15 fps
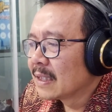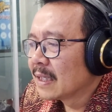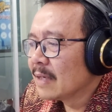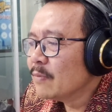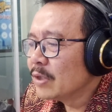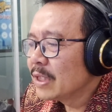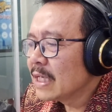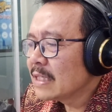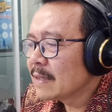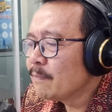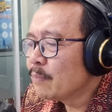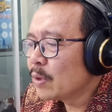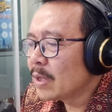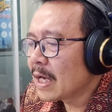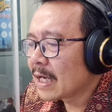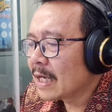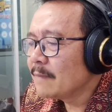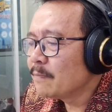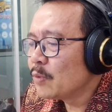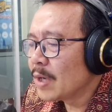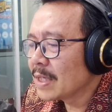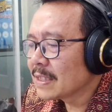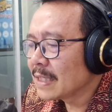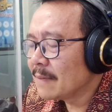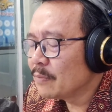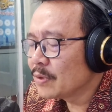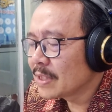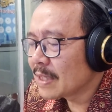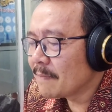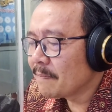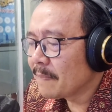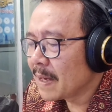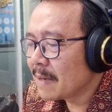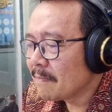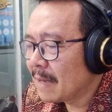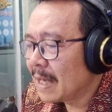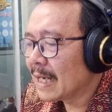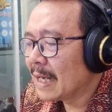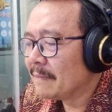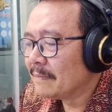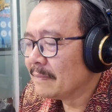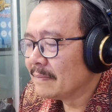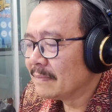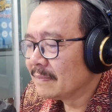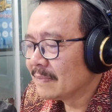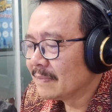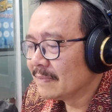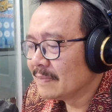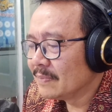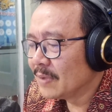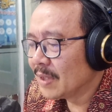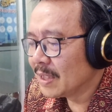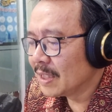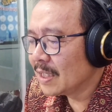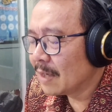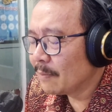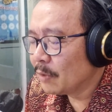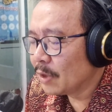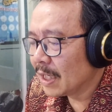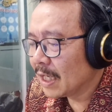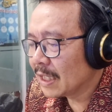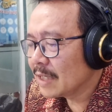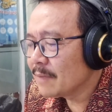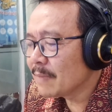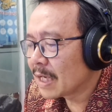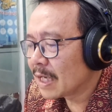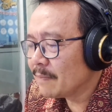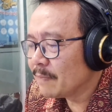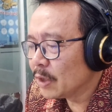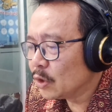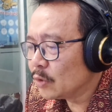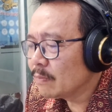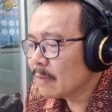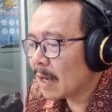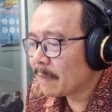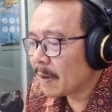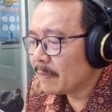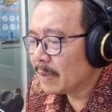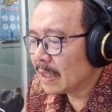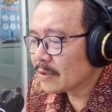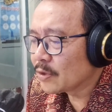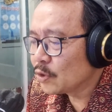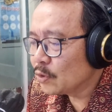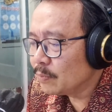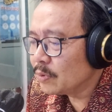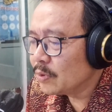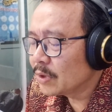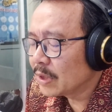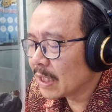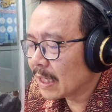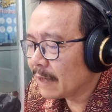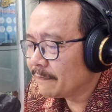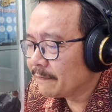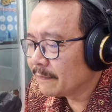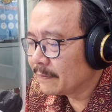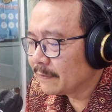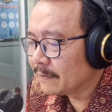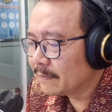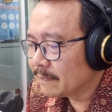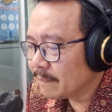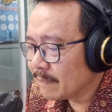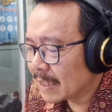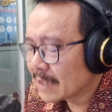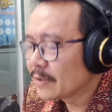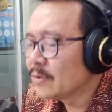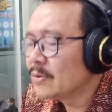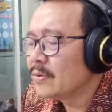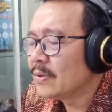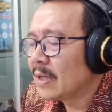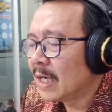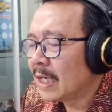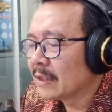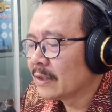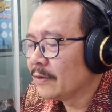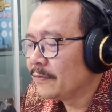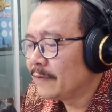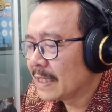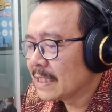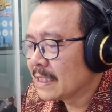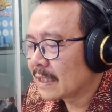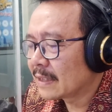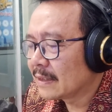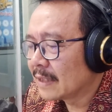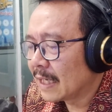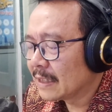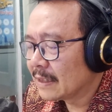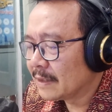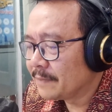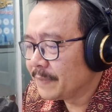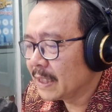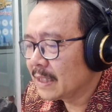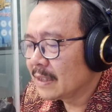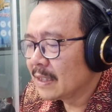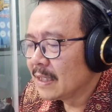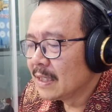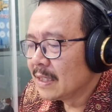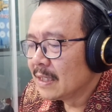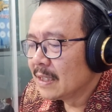Kemudian sempurnakan puasamu sampai malam. Jadi tidak boleh lagi makan minum apabila subuh telah masuk atau fajar telah terbit.